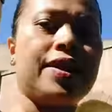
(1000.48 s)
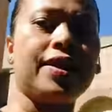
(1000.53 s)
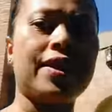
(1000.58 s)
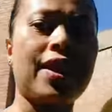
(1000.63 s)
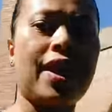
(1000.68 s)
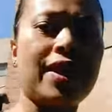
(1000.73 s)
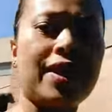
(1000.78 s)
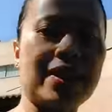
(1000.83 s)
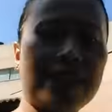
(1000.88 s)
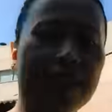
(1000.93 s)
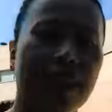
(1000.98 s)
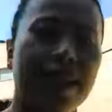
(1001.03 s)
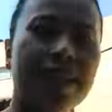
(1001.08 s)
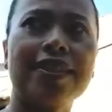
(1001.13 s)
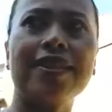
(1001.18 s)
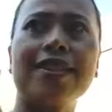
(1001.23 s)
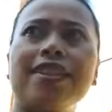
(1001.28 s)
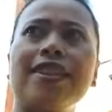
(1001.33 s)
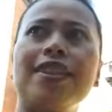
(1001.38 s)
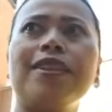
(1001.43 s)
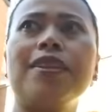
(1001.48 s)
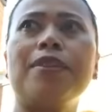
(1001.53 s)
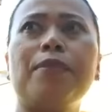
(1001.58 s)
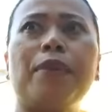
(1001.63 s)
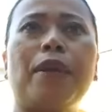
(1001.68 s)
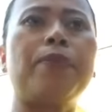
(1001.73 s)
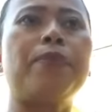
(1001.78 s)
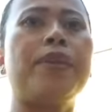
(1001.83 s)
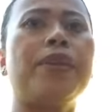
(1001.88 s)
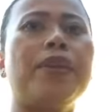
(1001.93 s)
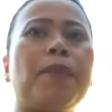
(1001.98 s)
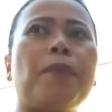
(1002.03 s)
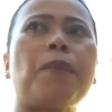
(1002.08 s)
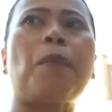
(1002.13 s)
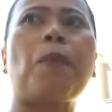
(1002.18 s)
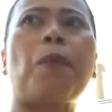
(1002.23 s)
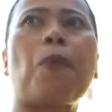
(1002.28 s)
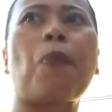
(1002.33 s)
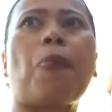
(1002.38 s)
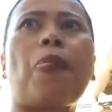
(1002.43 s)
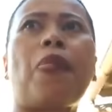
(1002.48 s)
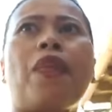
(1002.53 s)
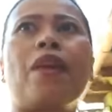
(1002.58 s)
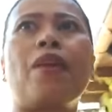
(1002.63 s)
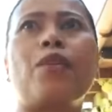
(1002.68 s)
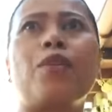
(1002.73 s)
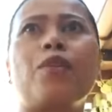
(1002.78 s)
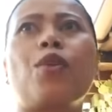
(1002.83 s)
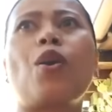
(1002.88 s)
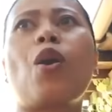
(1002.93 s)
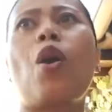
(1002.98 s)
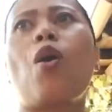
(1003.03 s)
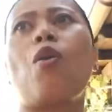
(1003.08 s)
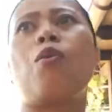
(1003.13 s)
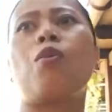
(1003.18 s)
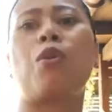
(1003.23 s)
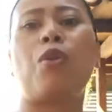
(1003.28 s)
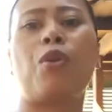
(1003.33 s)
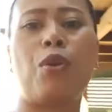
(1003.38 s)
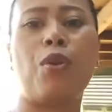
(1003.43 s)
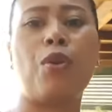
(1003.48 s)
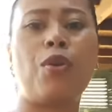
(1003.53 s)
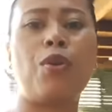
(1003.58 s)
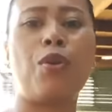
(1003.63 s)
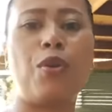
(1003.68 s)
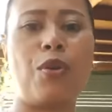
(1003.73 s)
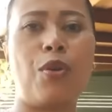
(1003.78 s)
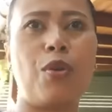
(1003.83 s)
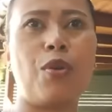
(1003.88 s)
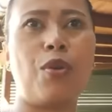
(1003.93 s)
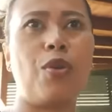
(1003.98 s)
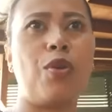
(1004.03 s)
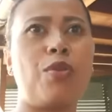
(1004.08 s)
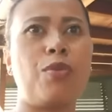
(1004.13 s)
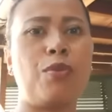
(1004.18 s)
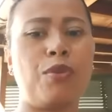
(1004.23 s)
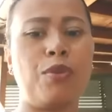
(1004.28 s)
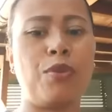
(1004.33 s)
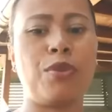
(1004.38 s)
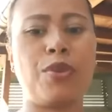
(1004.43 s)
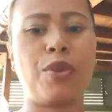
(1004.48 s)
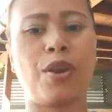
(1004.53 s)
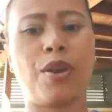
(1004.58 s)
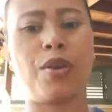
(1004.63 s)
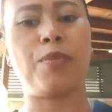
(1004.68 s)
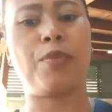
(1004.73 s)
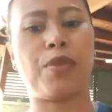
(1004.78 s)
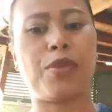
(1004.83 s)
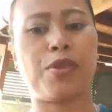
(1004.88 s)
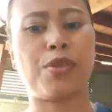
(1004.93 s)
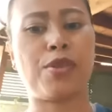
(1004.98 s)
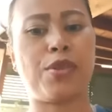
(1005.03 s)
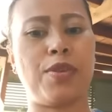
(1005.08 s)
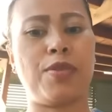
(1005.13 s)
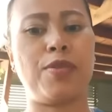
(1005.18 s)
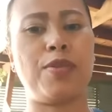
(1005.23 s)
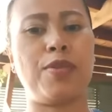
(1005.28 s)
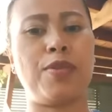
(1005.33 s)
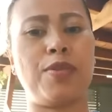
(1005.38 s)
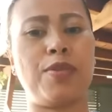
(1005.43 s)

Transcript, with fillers: Nah, kita kan ke si baby. Ya Allah, enggak, masya Allah.